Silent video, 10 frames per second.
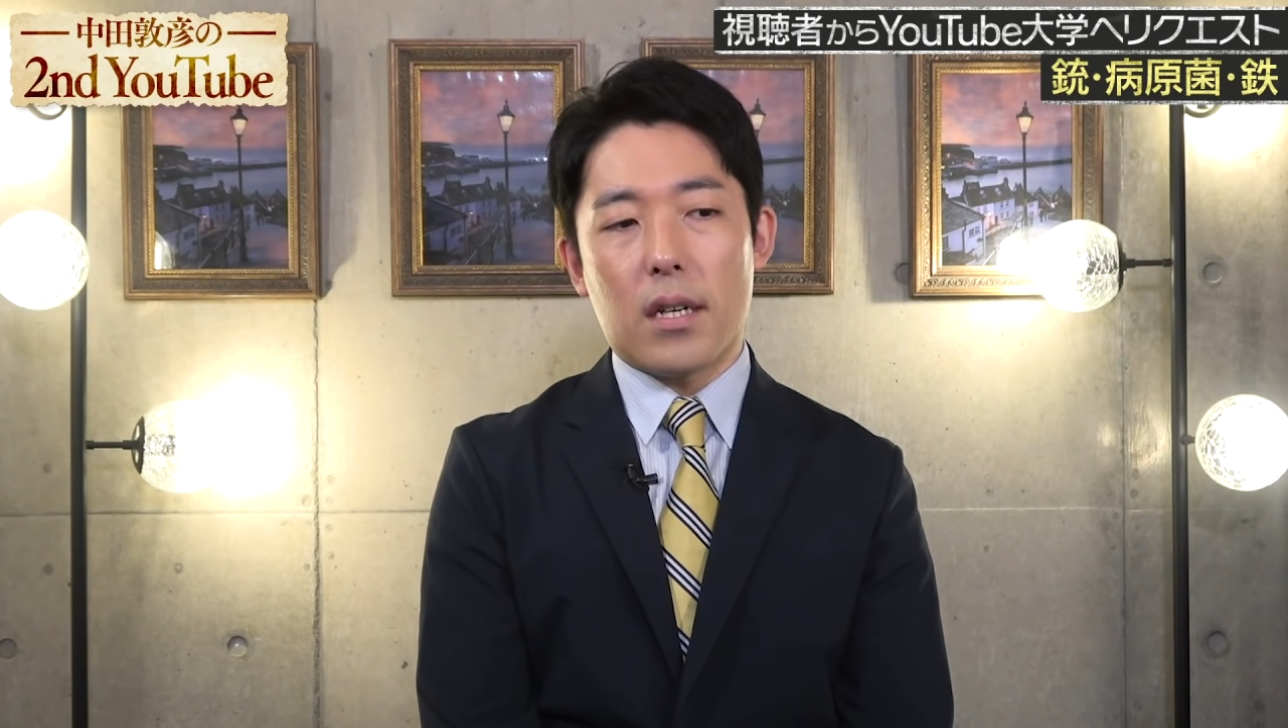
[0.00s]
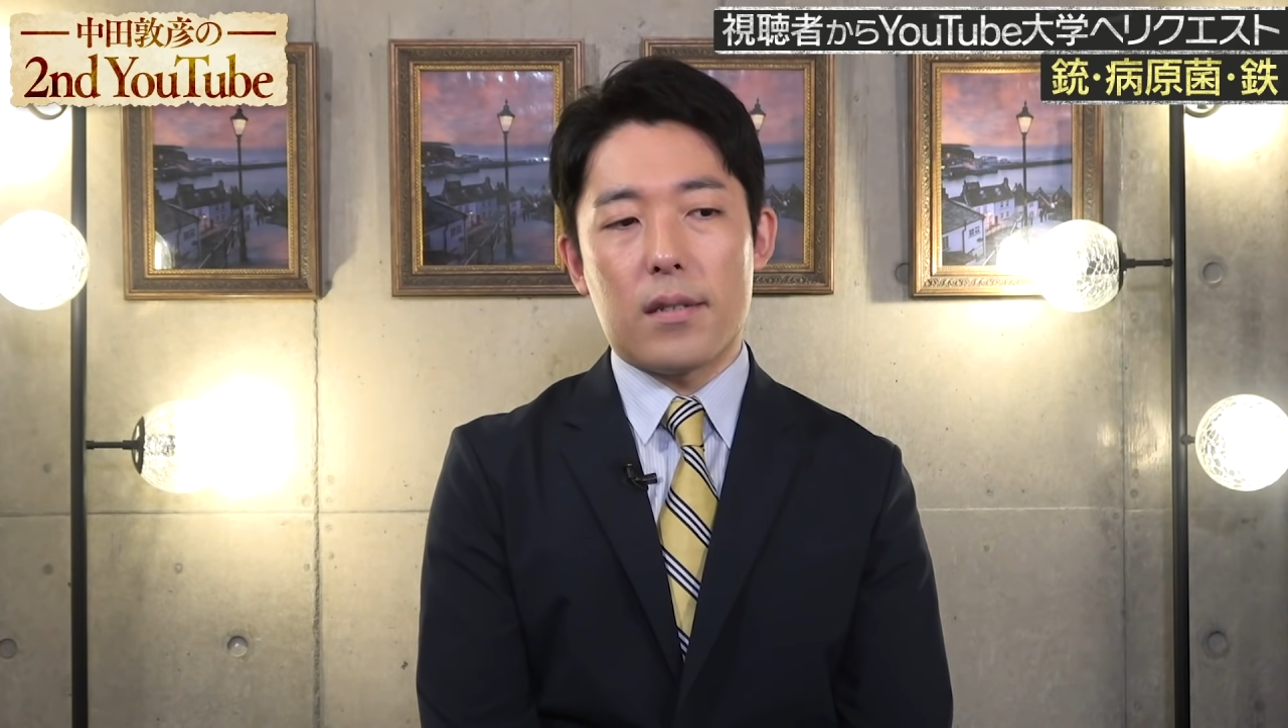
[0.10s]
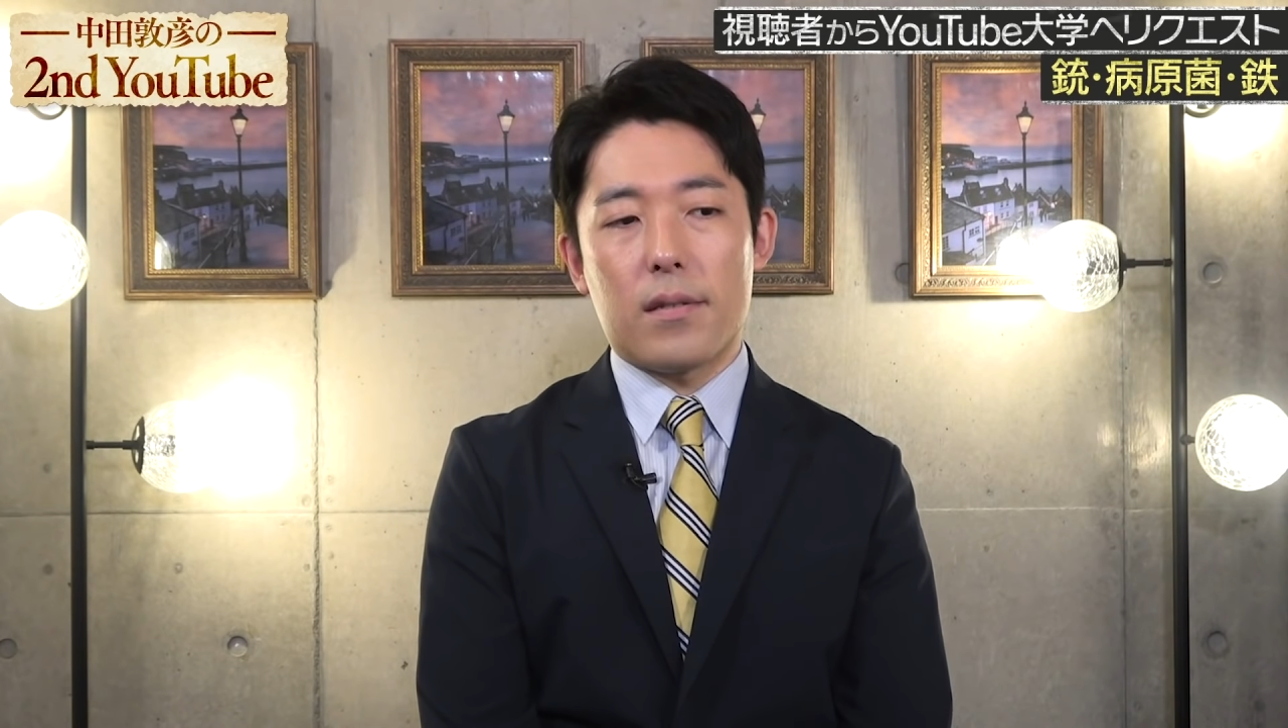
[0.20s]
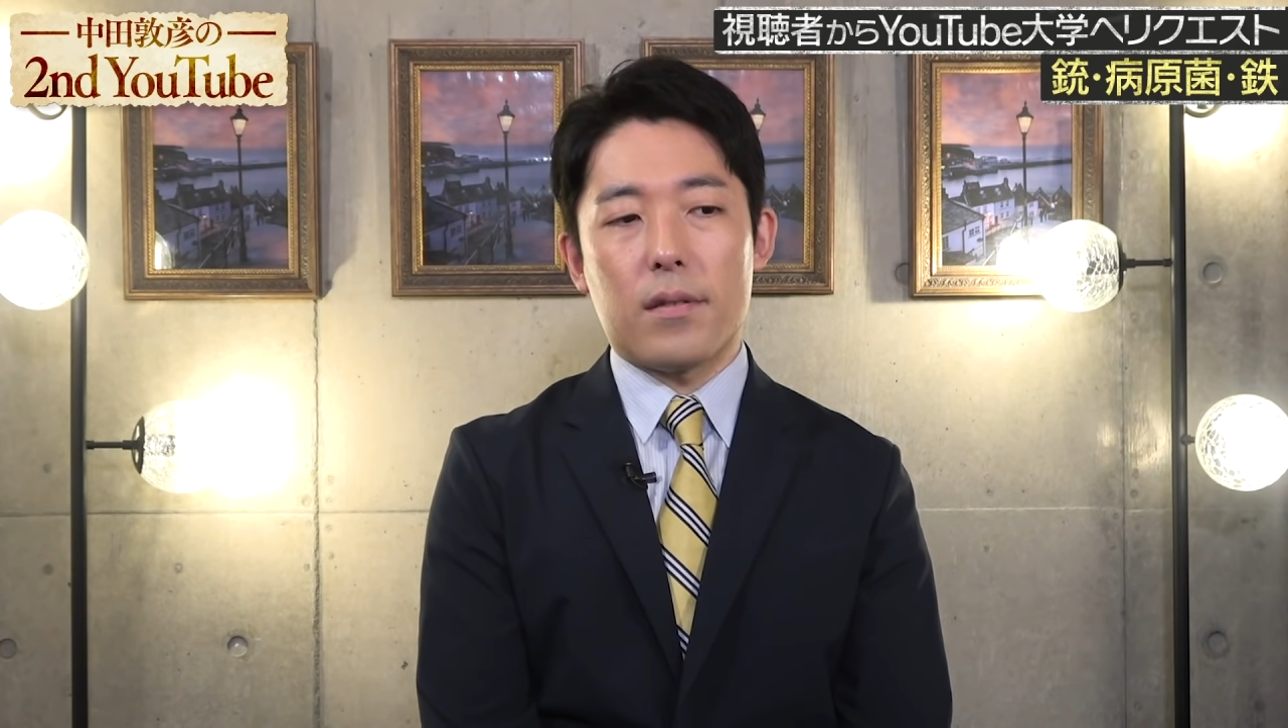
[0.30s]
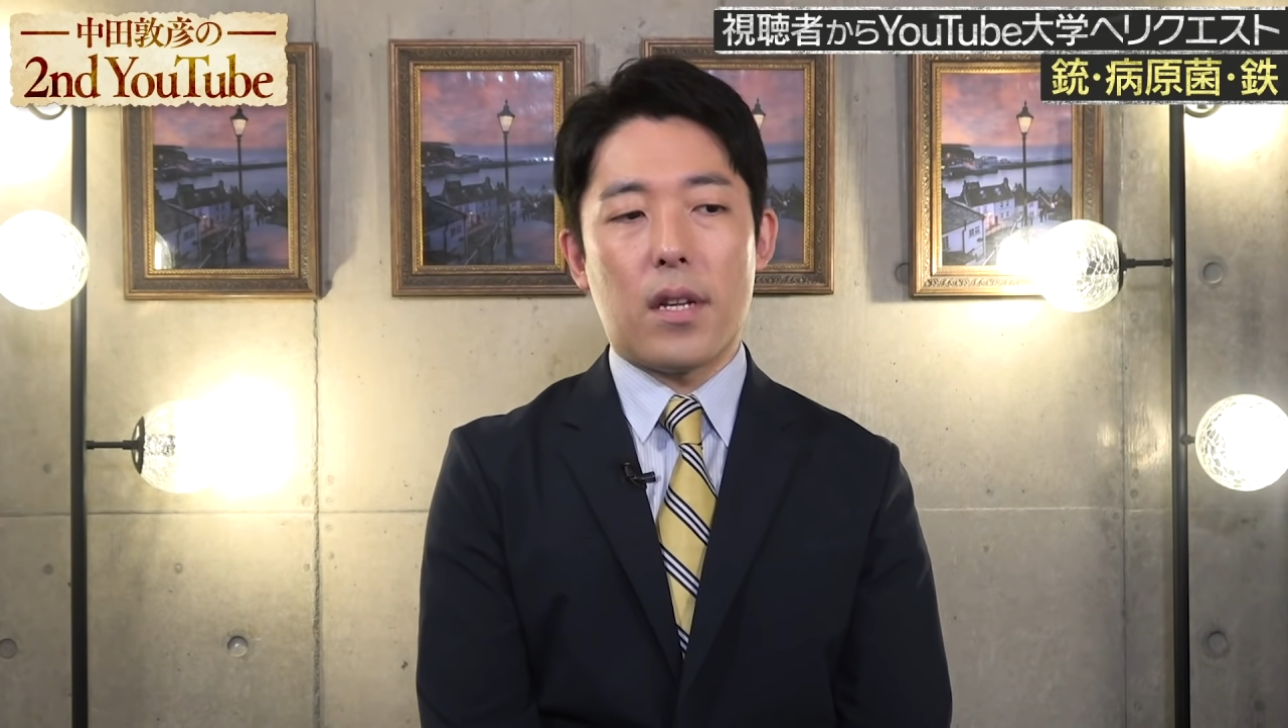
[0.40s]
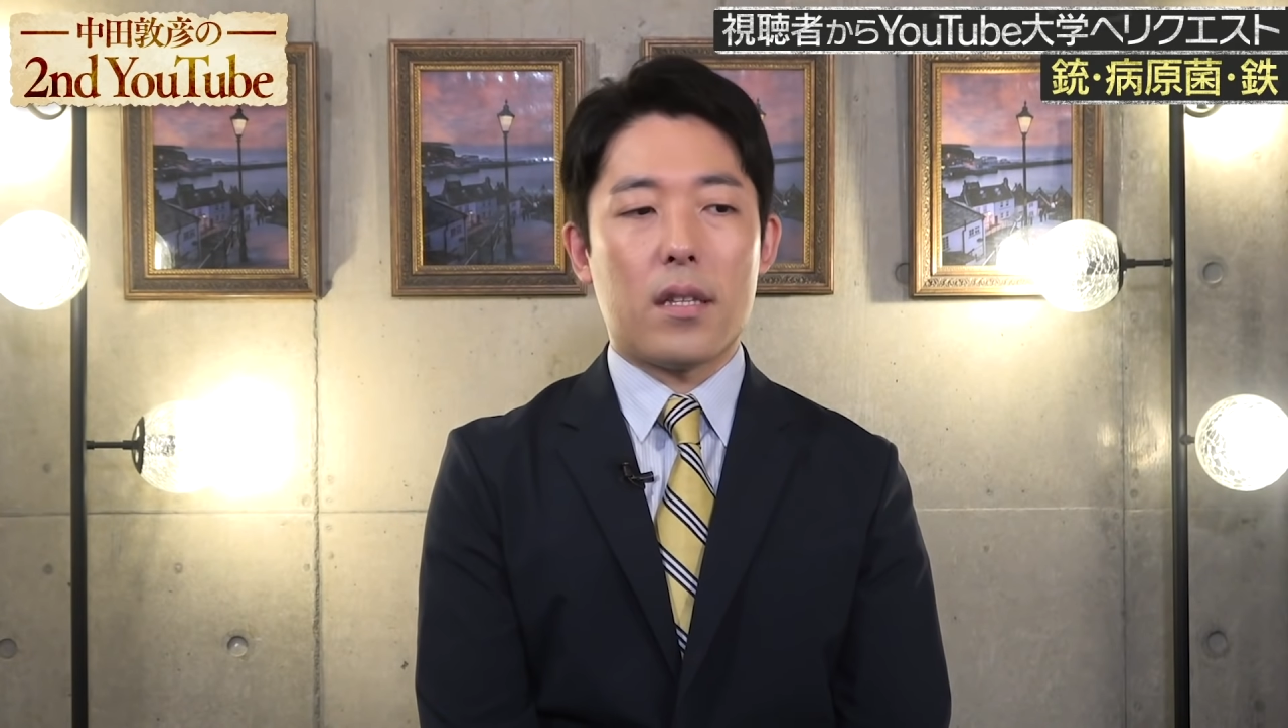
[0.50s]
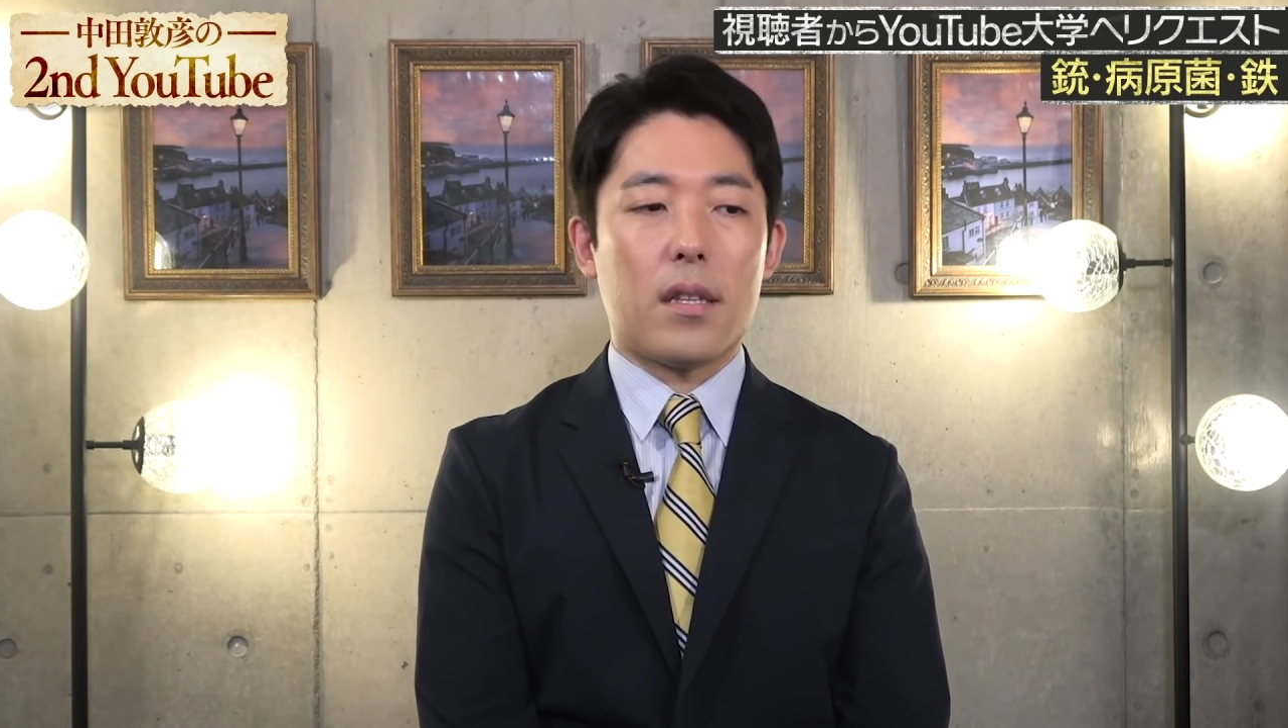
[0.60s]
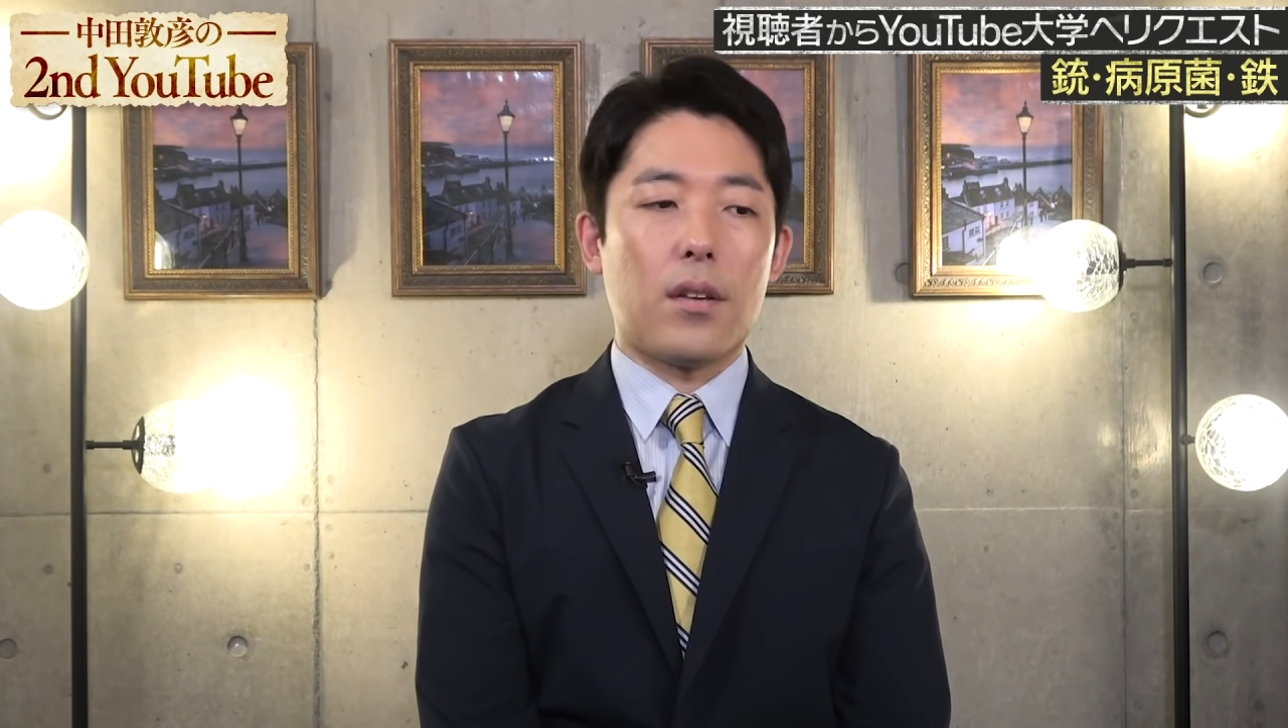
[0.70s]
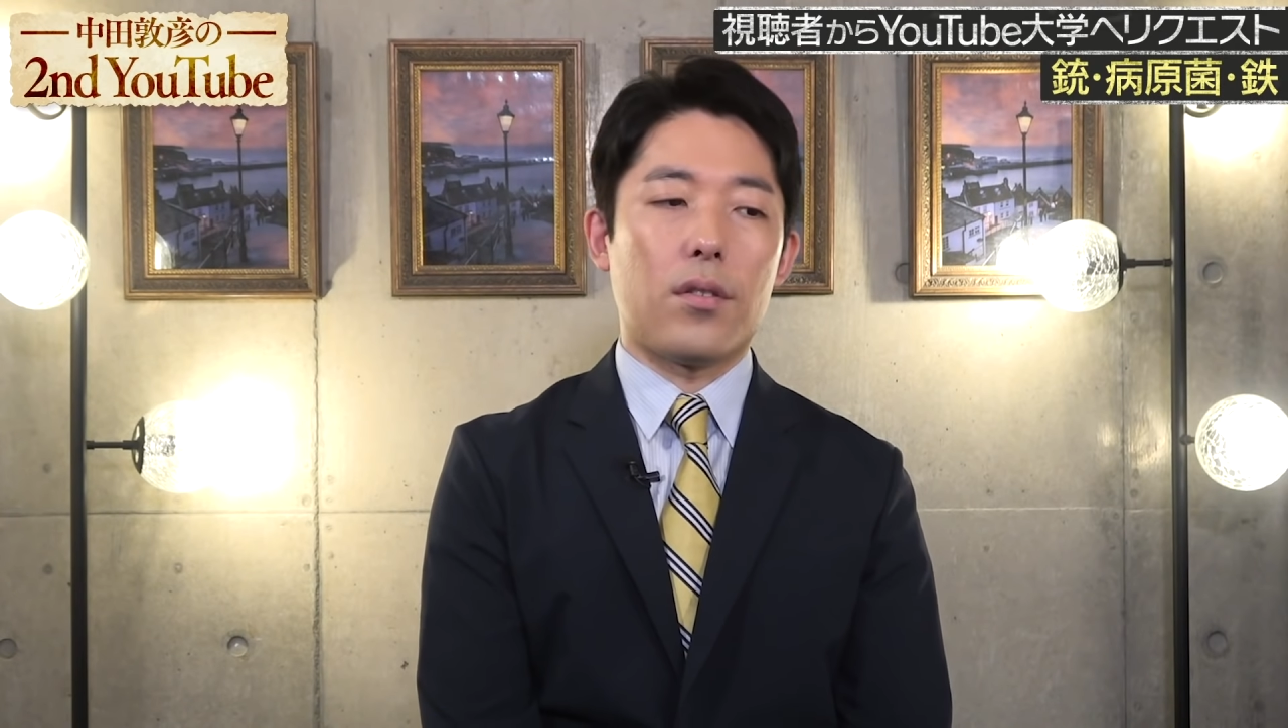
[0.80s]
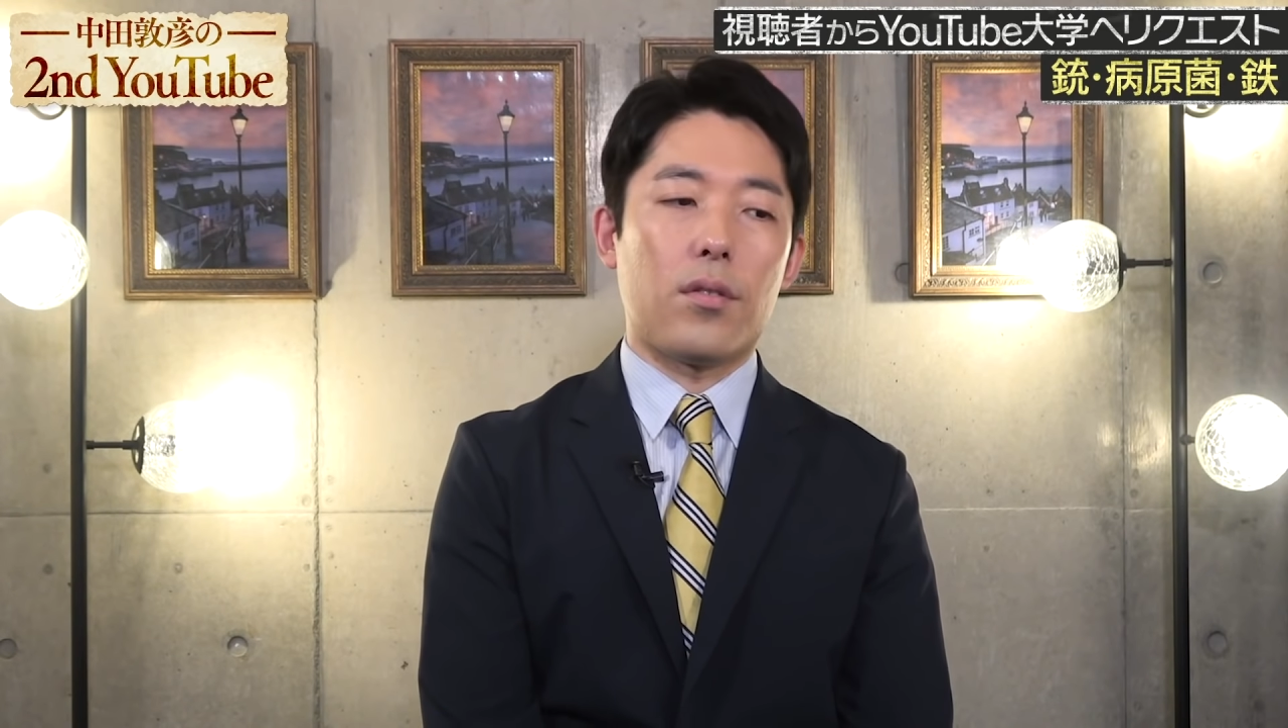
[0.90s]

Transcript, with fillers: が優れてた